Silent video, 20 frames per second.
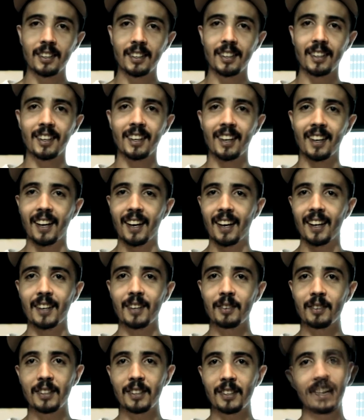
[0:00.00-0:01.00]
Né? Aí
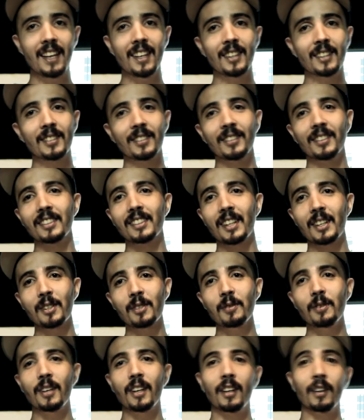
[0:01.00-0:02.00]
eu, que isso, mano? Você tá
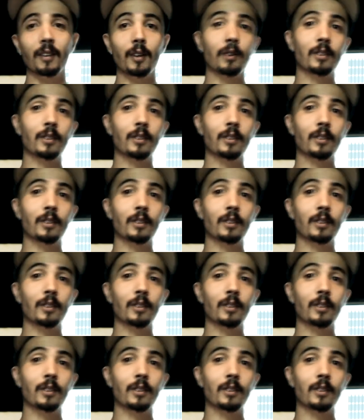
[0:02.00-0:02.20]
zoando.